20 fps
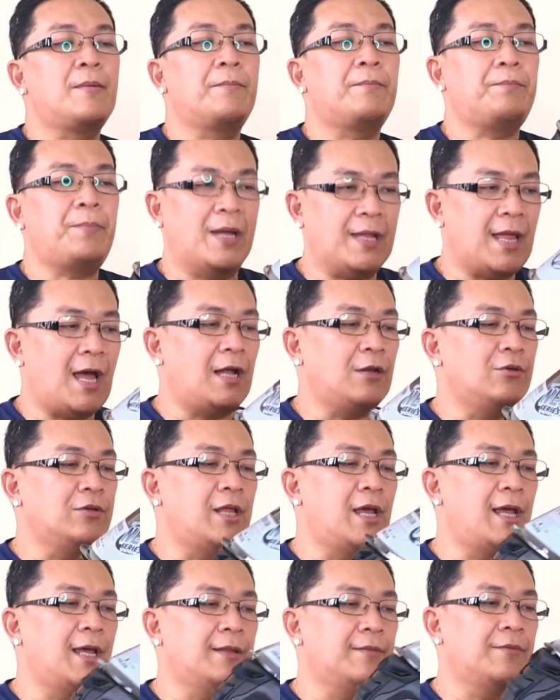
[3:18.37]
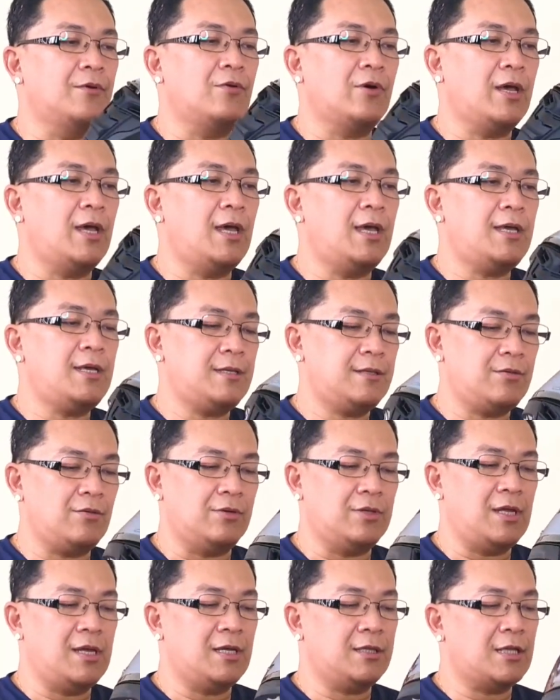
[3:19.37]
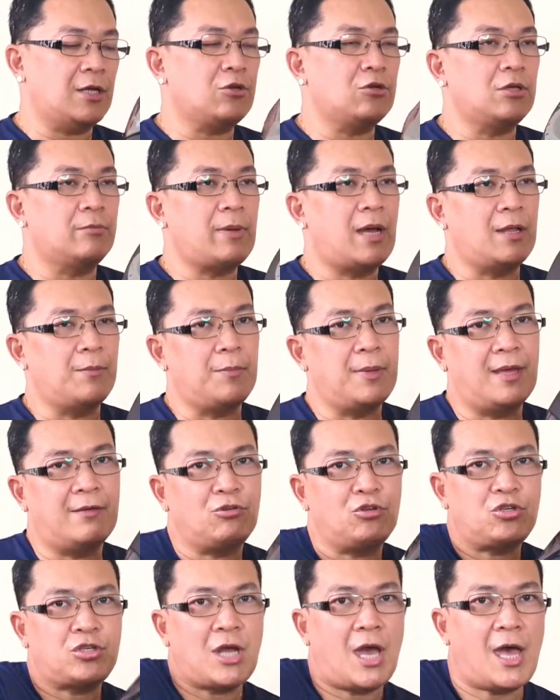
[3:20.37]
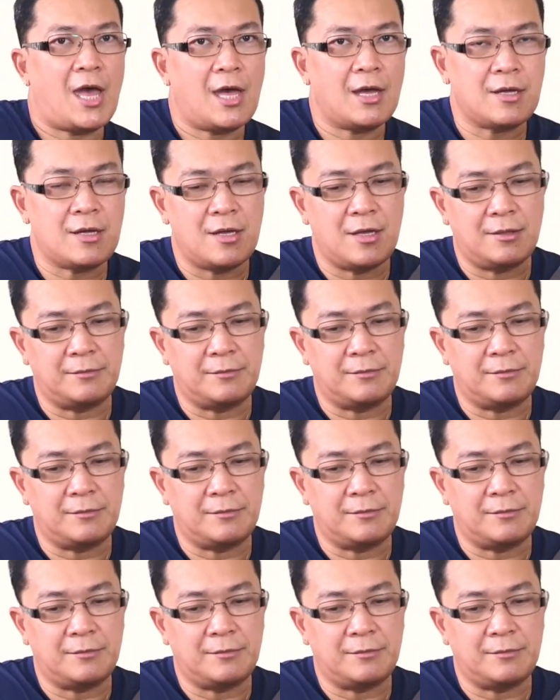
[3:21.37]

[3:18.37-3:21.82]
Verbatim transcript: panalo din. Okay? So, nakita nyo naman, meron siyang